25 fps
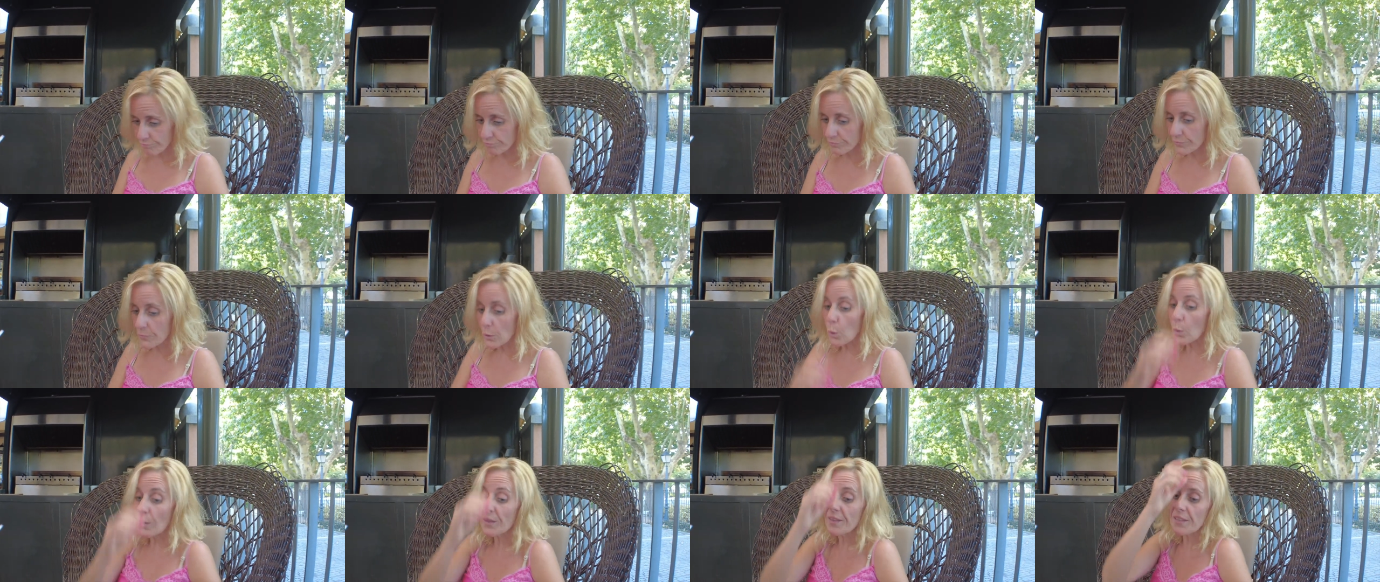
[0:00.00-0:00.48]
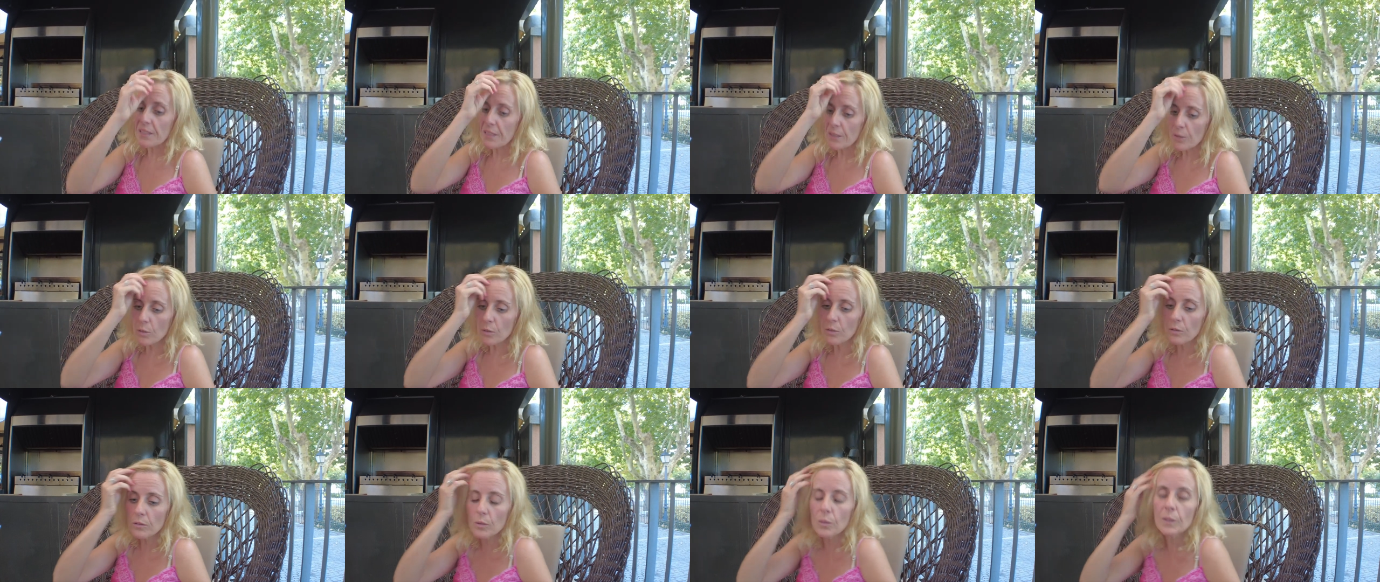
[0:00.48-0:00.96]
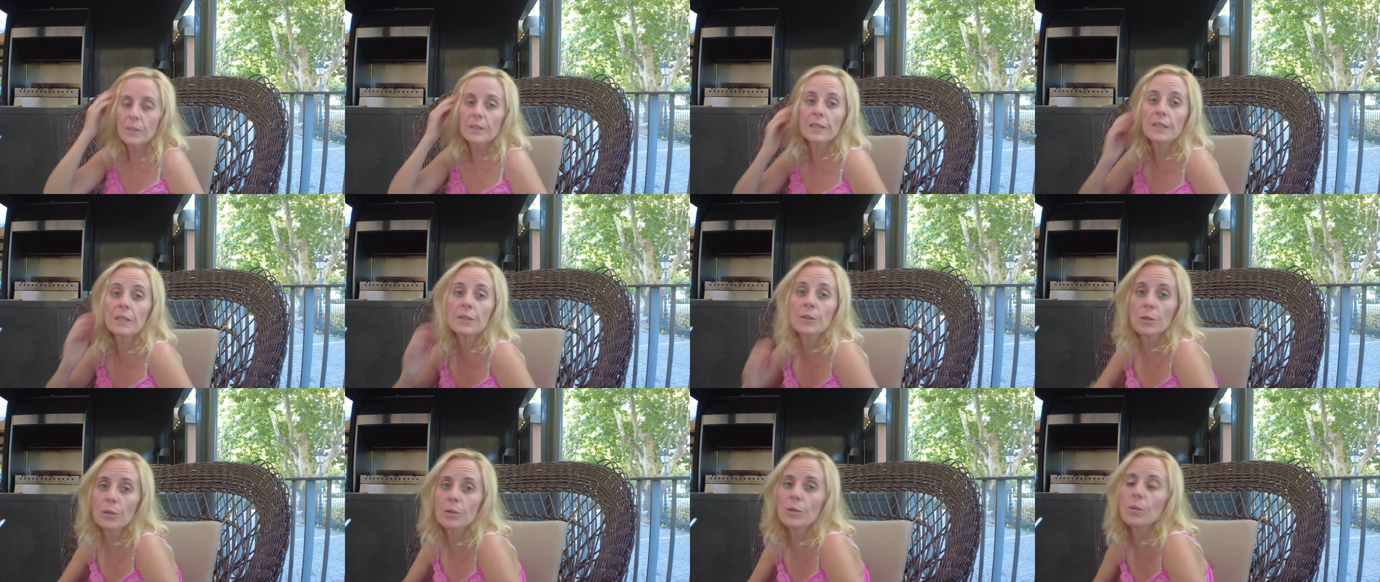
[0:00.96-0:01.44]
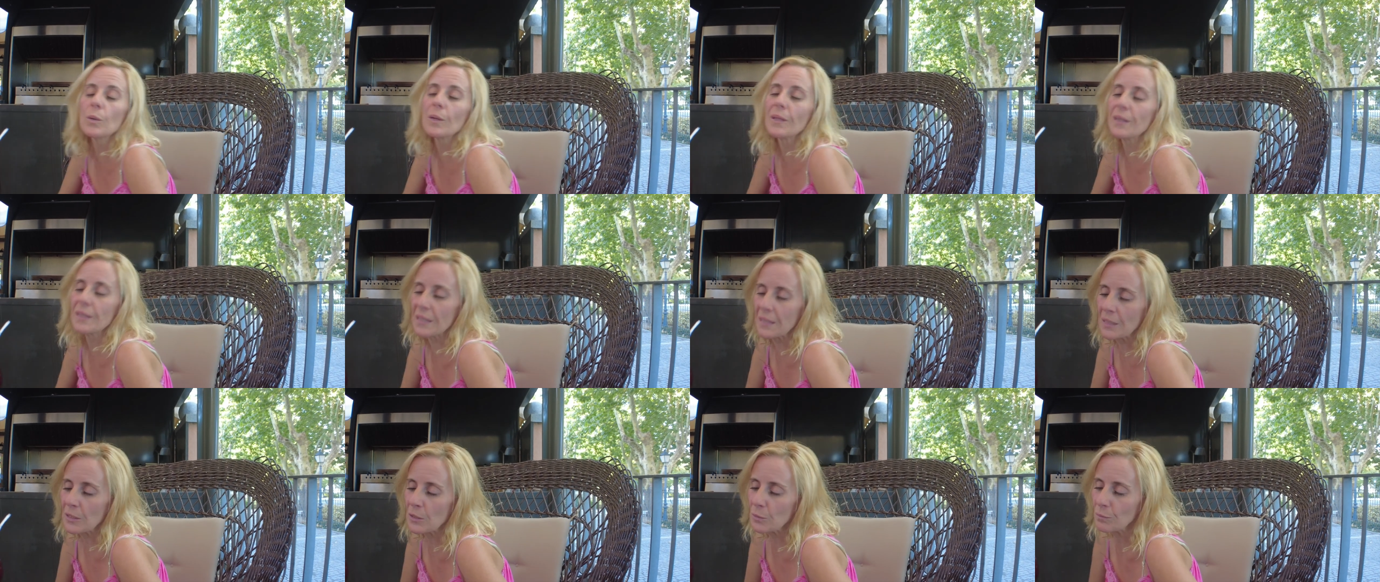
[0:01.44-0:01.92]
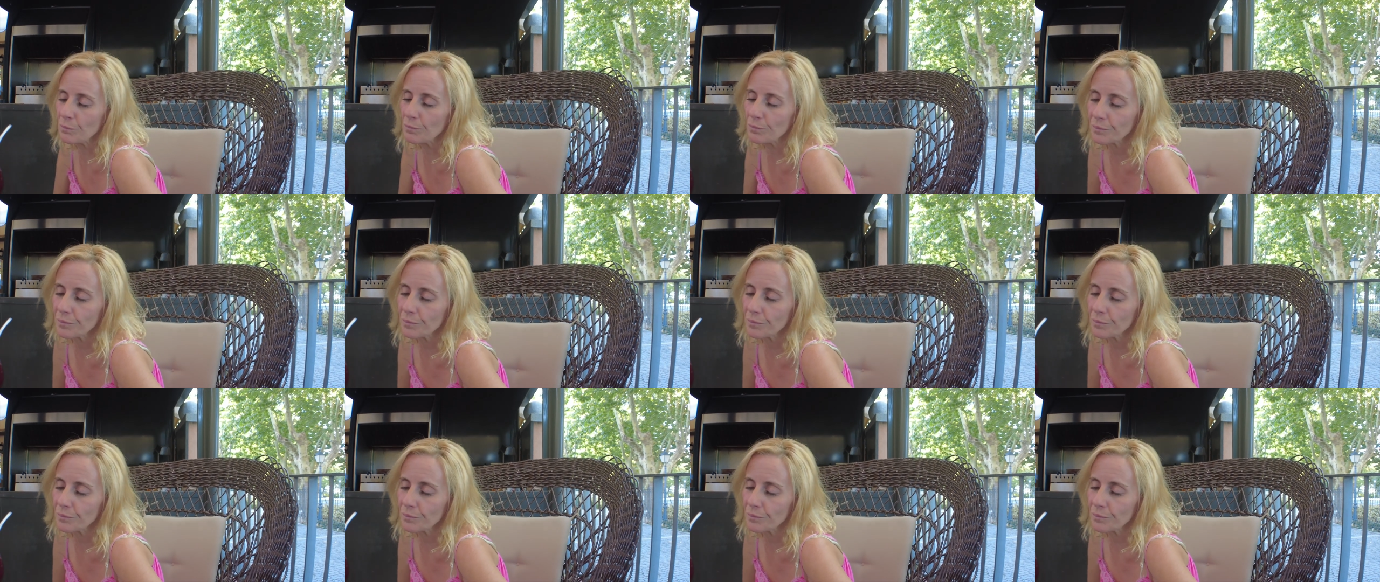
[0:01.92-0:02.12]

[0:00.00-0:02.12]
Lo entiendo, en general, lo, entendemos,